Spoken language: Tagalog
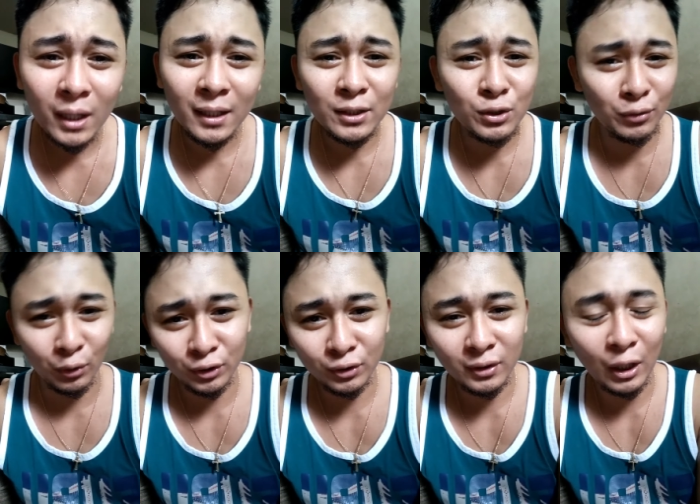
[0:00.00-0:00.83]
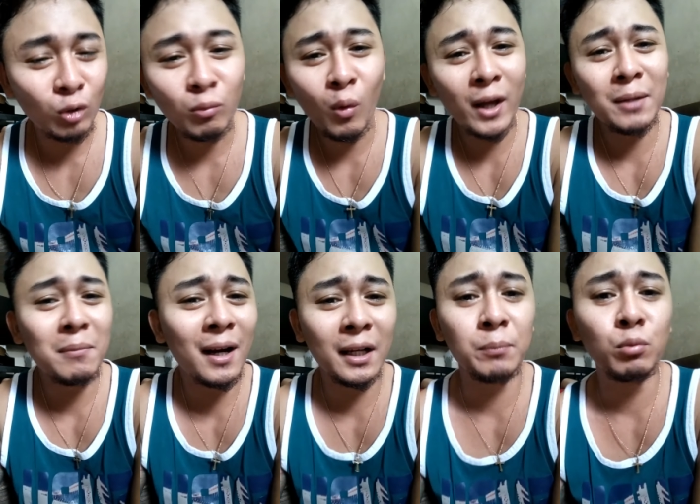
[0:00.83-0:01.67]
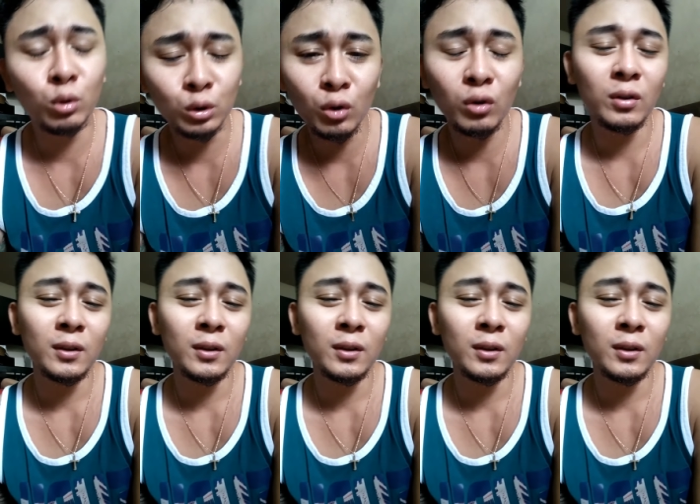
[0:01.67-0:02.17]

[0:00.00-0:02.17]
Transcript: ng Diyos na gumawa ng mga ribulto.